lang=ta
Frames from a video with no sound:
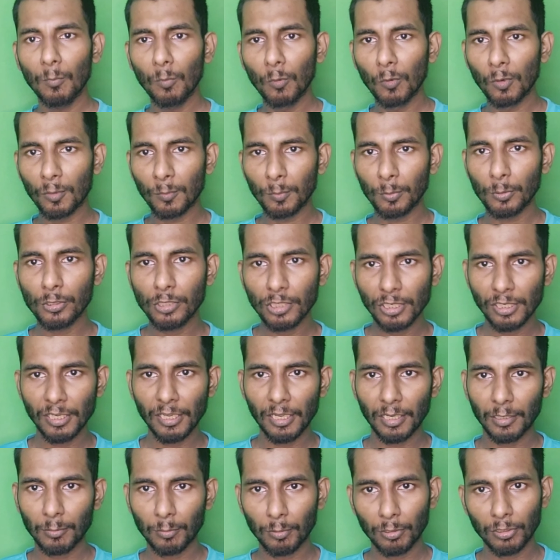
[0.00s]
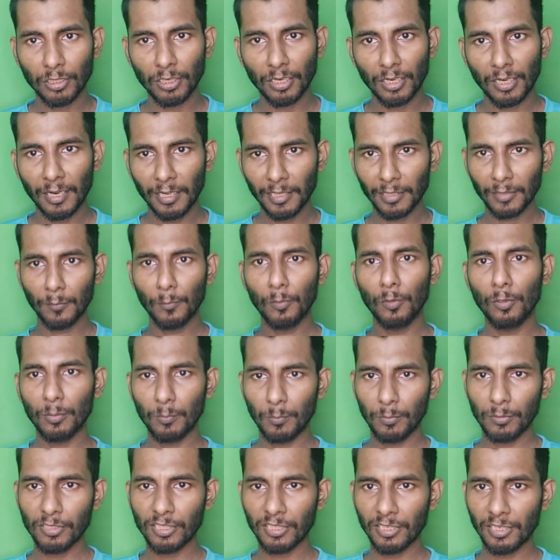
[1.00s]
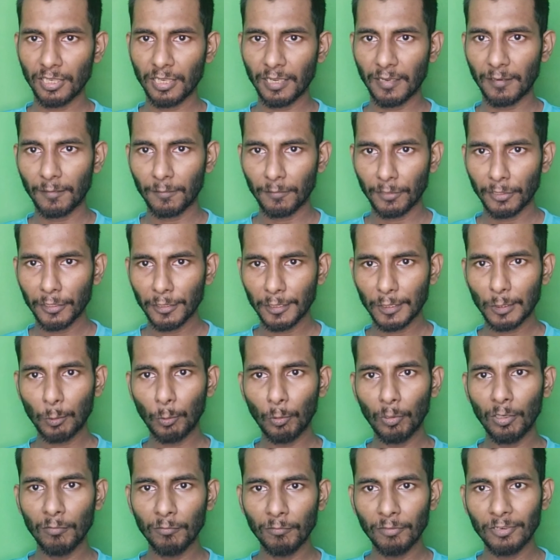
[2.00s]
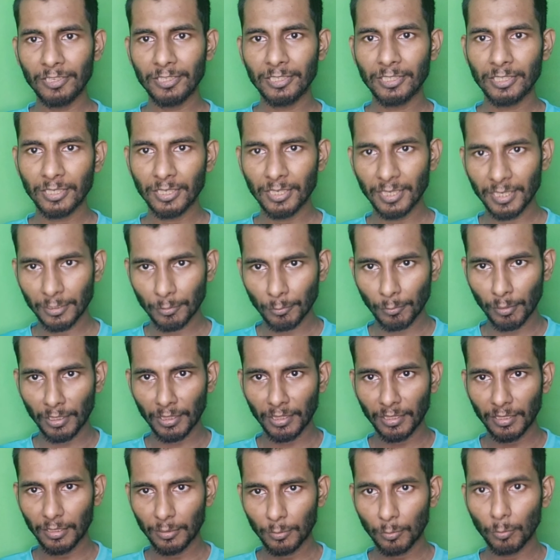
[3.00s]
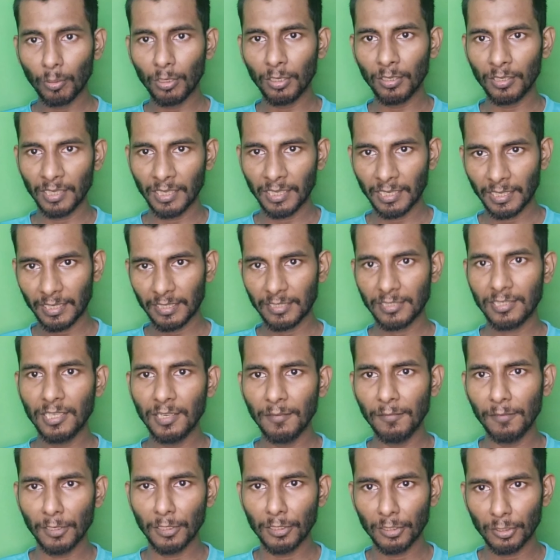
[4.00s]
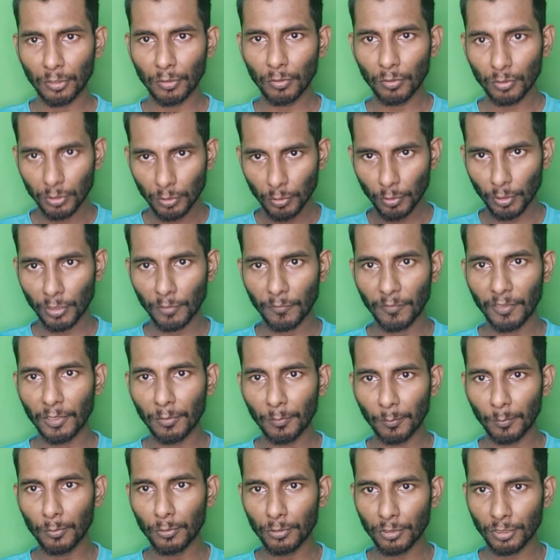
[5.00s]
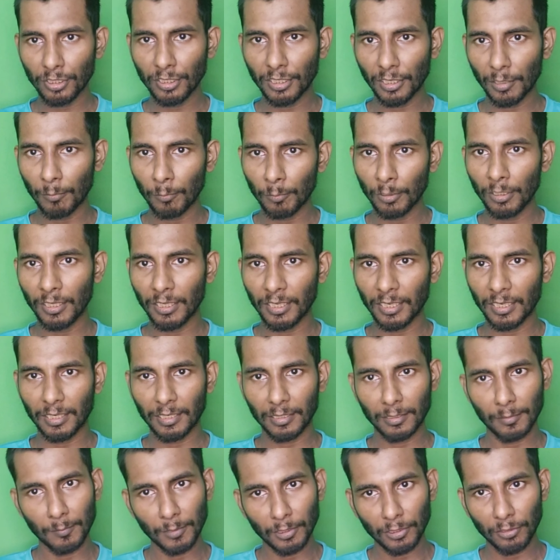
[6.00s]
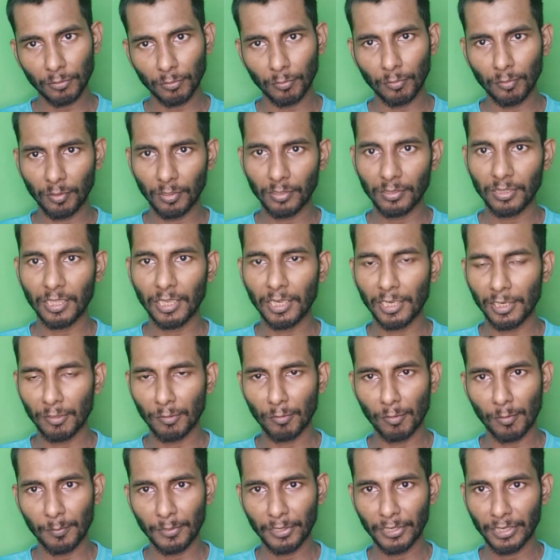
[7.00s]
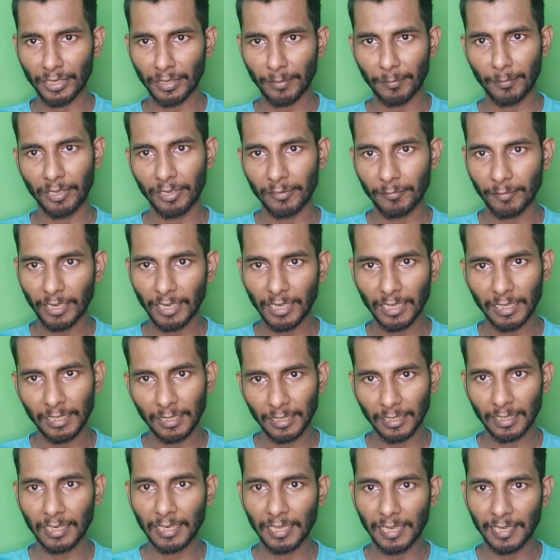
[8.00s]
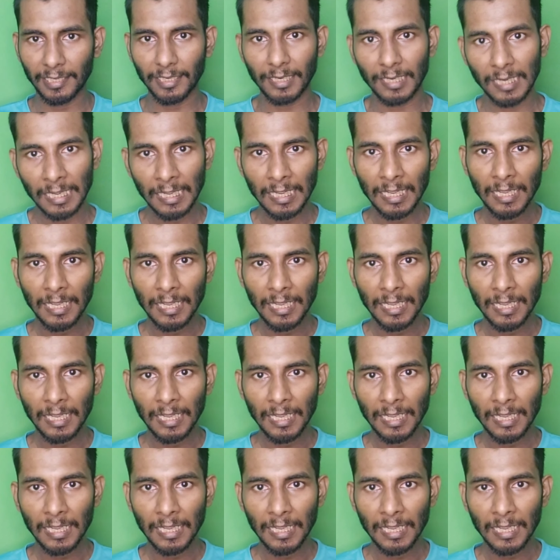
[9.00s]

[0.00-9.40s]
மூணு பூசணிக்காய் கொடுத்துட்றாங்க அந்த மூணு பூசணிக்காவை வந்து தோல் விரிச்சிட்டு ஸோ அந்த தோலை சீவிடணும் ஸோ அந்த வெறும் பூசணிக்காய் உள்ளே இருக்கிறது மட்டும் தெரியணும் அப்படின்ற மாதிரி வெள்ளை கலர்லேயே